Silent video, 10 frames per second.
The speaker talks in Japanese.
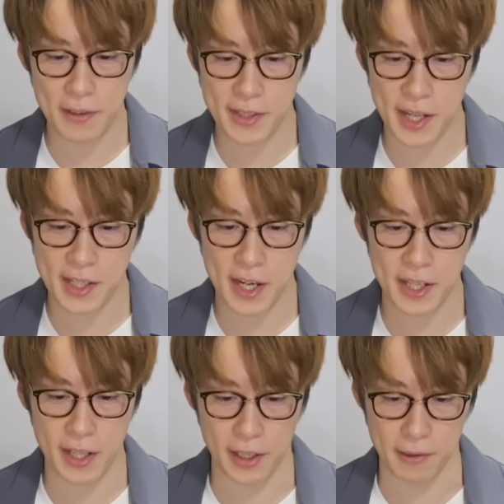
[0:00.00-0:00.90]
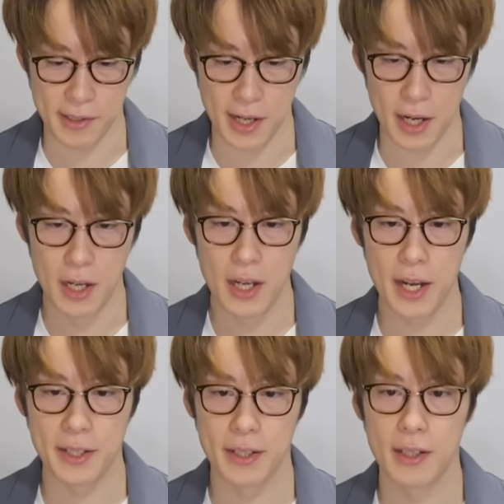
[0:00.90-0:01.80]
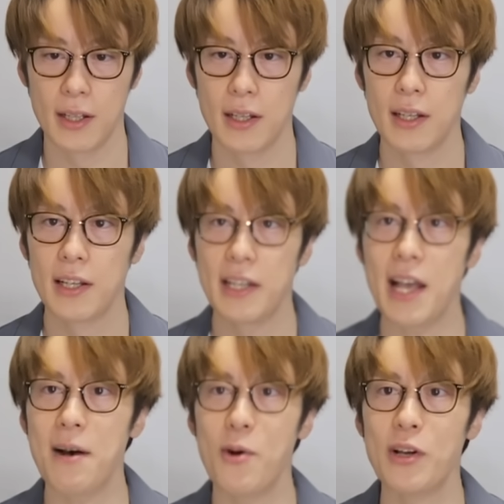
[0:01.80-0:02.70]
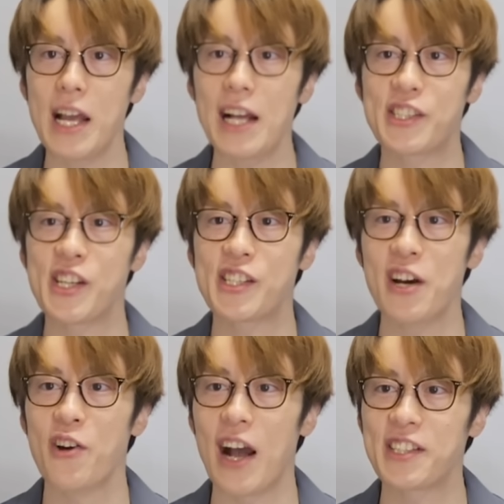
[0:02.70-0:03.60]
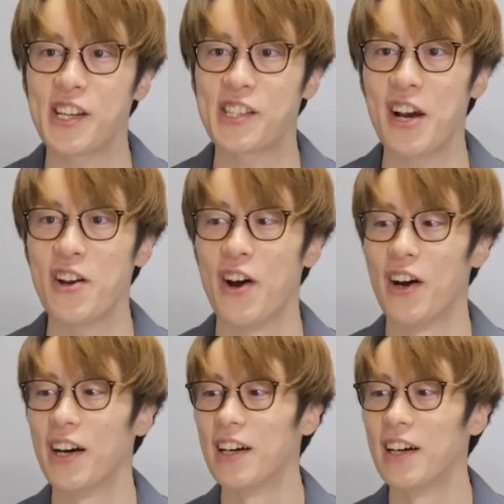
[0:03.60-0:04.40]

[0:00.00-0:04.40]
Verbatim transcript: ングさせたいんだけどさ、はい、いやもう、いやあっち行っちゃうのよ、あっち行っちゃうのよ。